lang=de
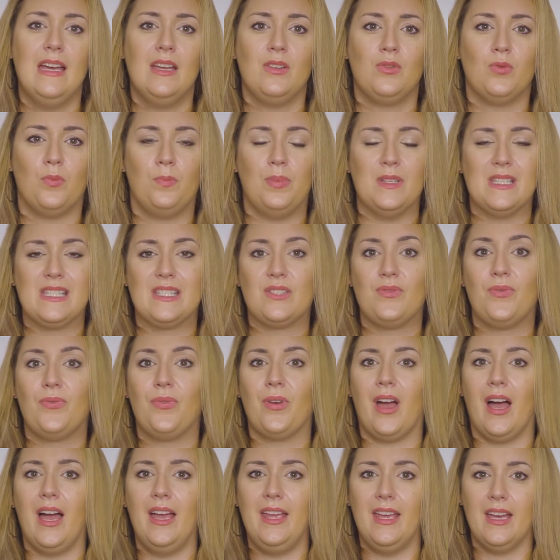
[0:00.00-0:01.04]
Du bist
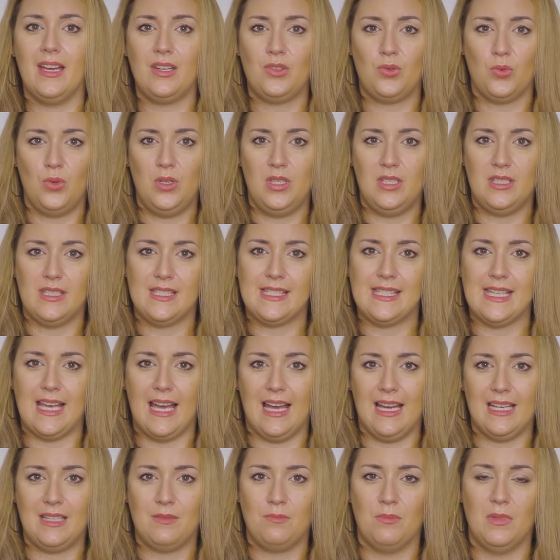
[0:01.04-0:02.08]
freier durch das
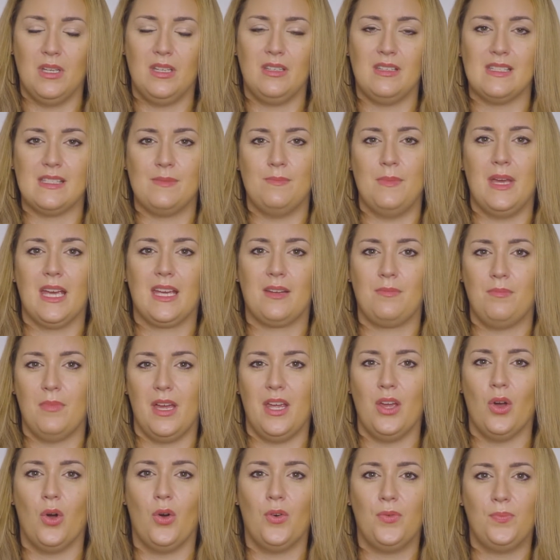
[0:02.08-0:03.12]
Atmen. Das merkt man
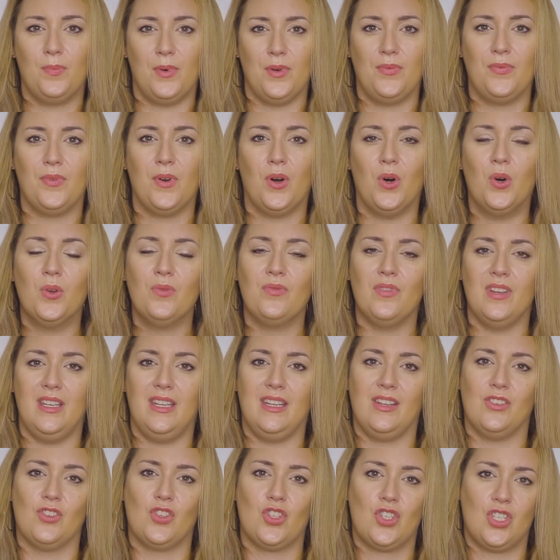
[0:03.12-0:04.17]
ja oft bei Frauen, wenn
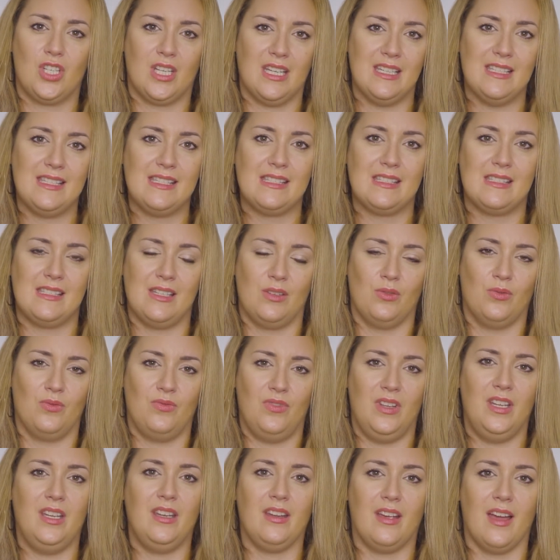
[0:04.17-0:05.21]
die gestresst sind und
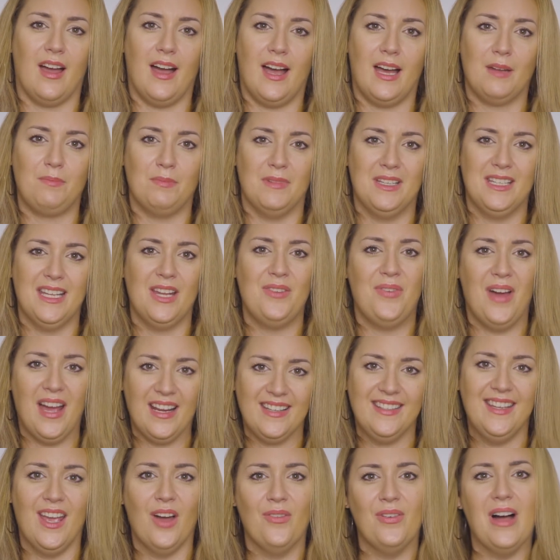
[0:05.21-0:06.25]
weniger atmen, dann fangen
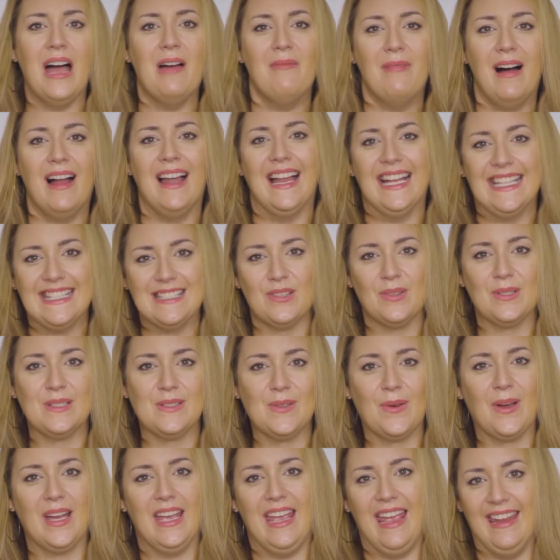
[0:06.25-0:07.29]
die auf einmal an so
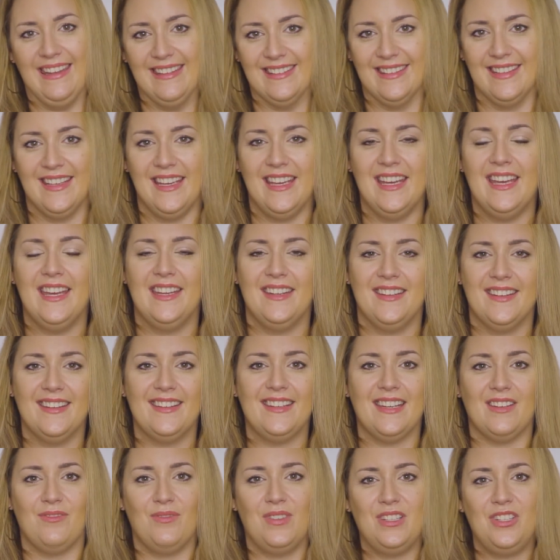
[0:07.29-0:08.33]
zu reden. Ne?
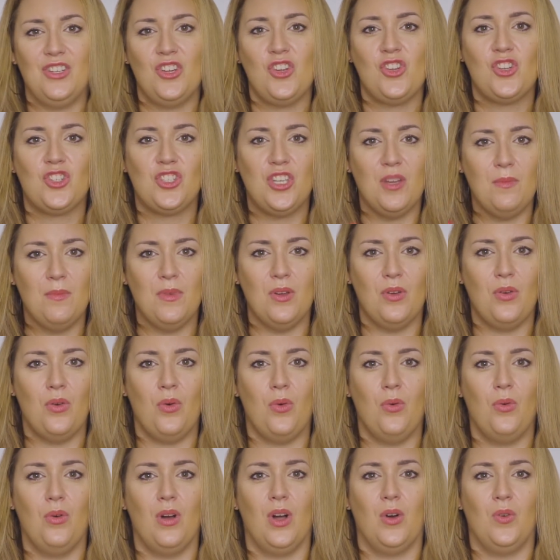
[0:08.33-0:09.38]
Dann wird die Stimme
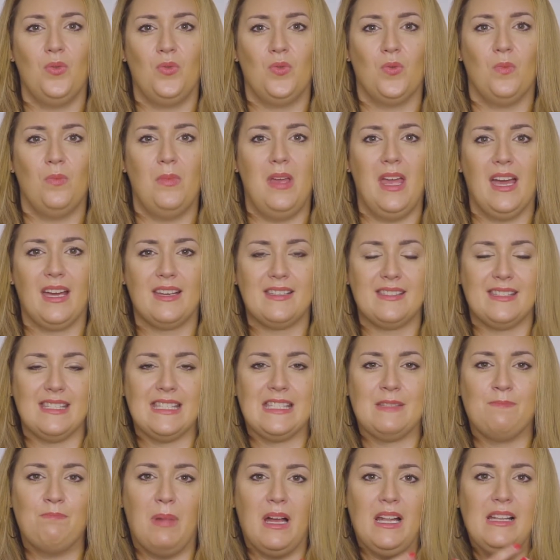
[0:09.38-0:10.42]
höher und du merkst,
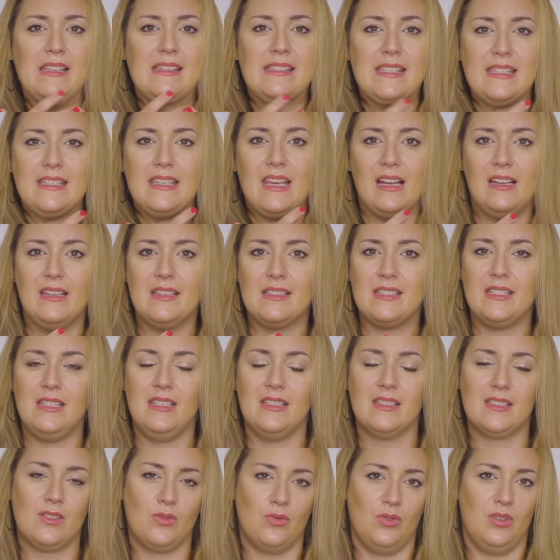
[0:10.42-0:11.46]
es ballt sich alles
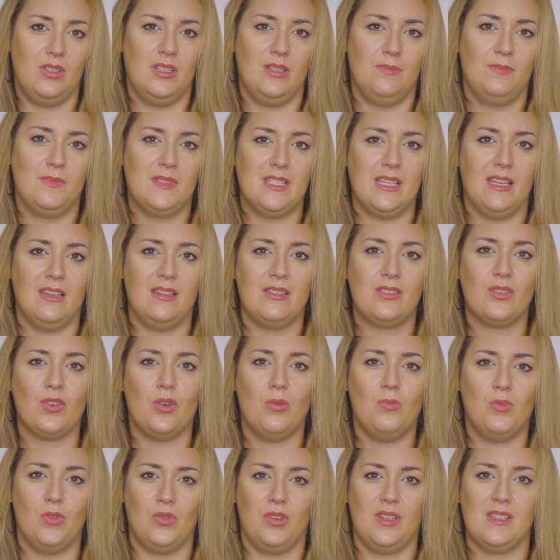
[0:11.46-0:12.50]
hier so in dem
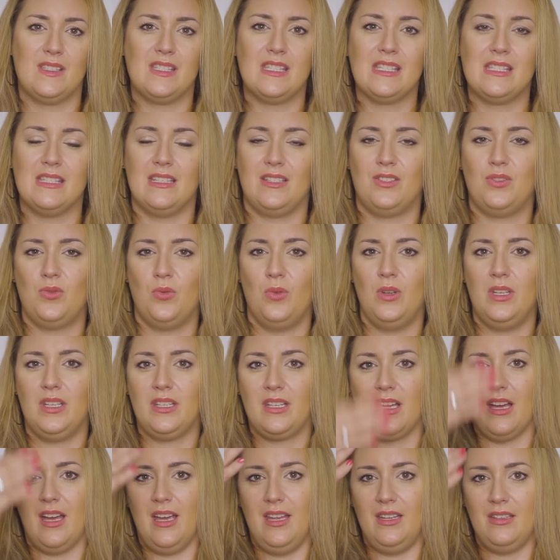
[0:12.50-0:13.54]
Zentrum und das ist natürlich
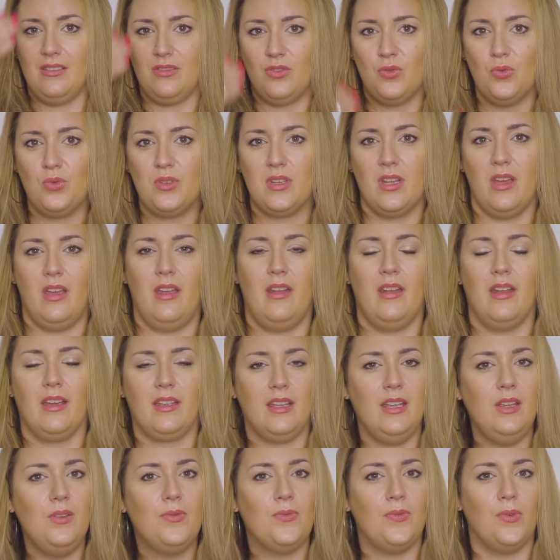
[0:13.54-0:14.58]
kein guter
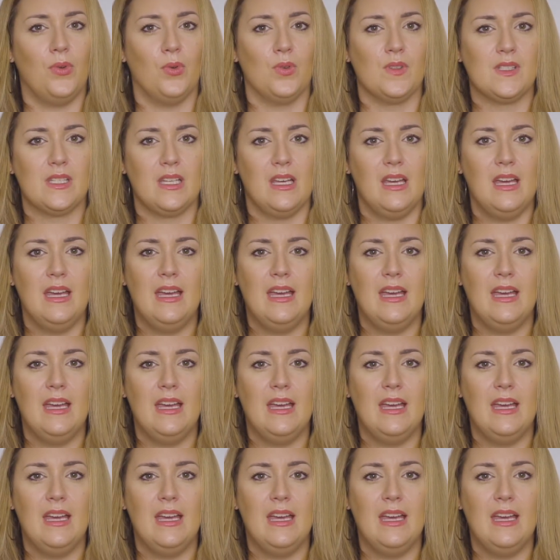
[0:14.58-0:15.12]
Energiefluss.